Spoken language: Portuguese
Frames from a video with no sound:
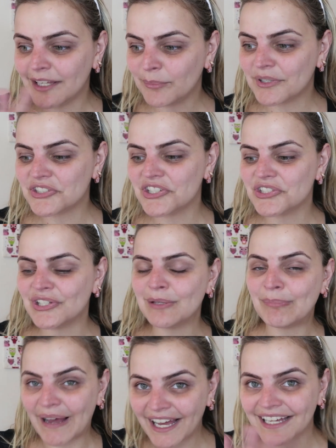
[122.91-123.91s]
tempo da gente
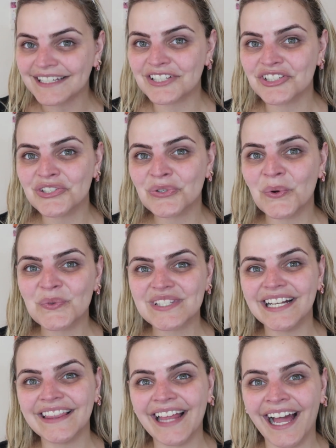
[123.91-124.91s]
limpar, da gente
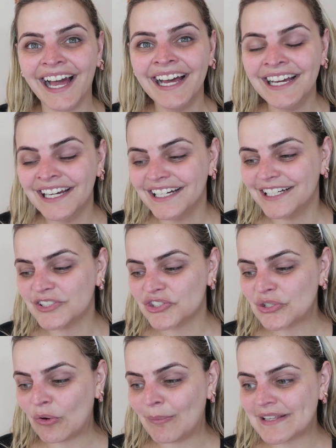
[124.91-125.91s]
consertar
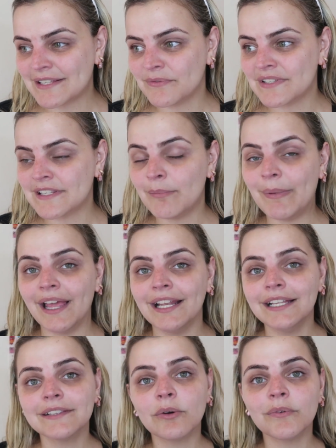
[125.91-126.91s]
antes de começar a fazer a
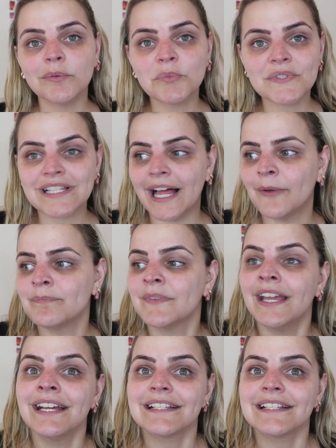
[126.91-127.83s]
pele. Então vamos lá.